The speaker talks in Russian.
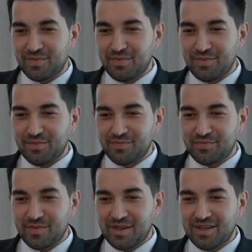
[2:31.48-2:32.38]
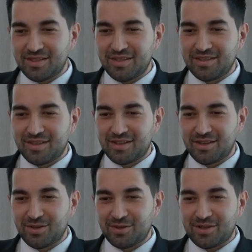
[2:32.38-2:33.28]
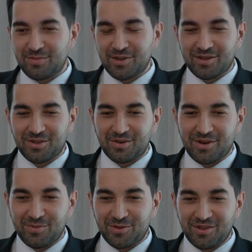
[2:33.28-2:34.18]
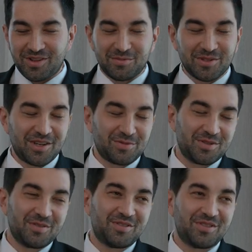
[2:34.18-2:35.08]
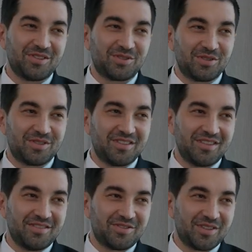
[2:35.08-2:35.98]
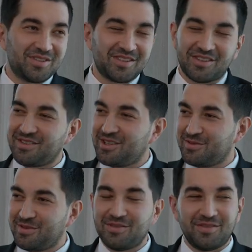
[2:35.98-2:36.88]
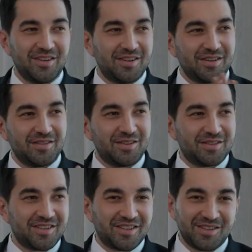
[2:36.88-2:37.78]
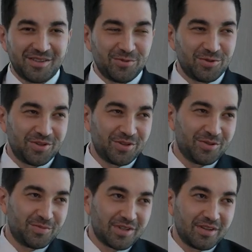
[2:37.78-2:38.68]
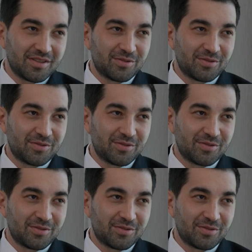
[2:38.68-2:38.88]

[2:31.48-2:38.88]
э, гостиница – это не тот объект, который работает, там, скажем, с 9 до 6, в 6 закрывает свои двери, говорит, закрыто, больше никого не пускает.